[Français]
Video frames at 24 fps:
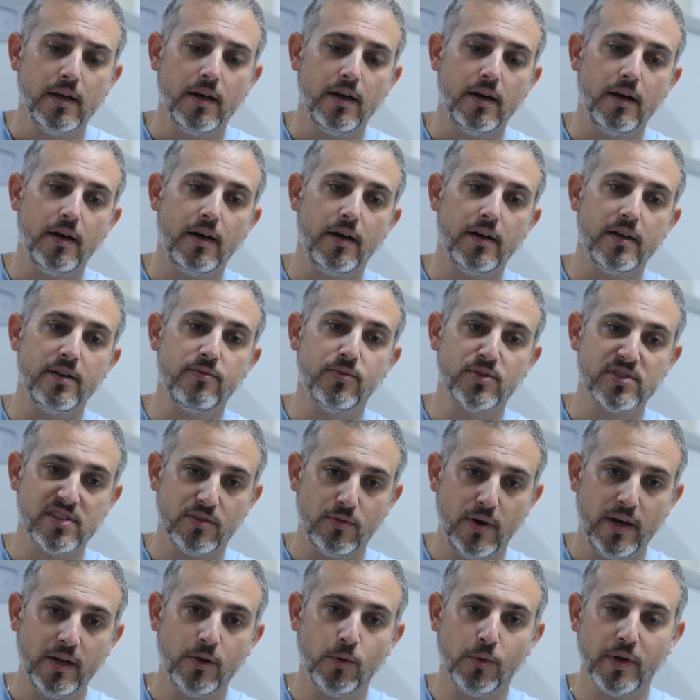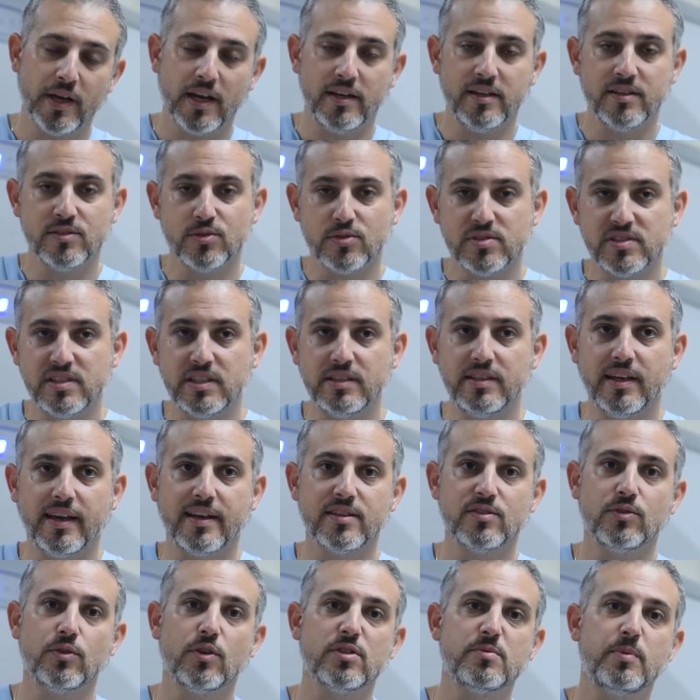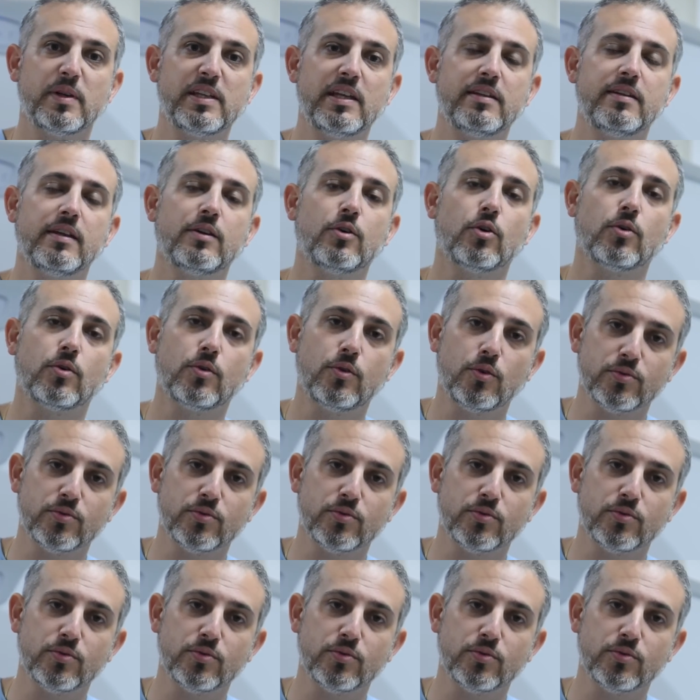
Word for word: Euh, il faut savoir qu'on réalise aussi des résonances magnétiques en